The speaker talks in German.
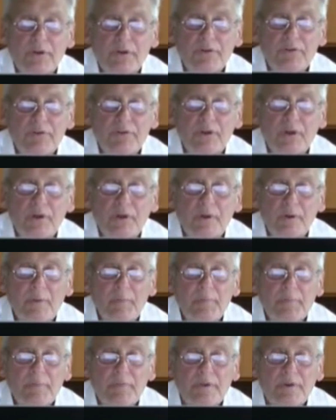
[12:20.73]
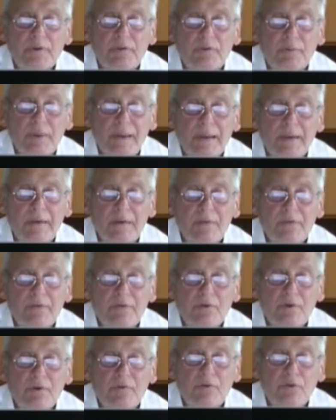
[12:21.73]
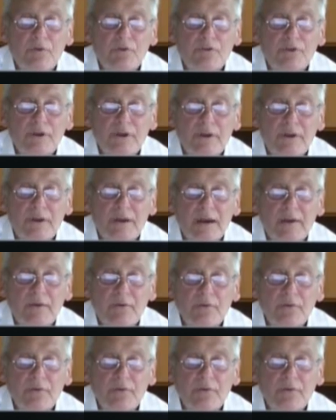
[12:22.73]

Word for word: ist die Schwelle zur Wohlständigkeit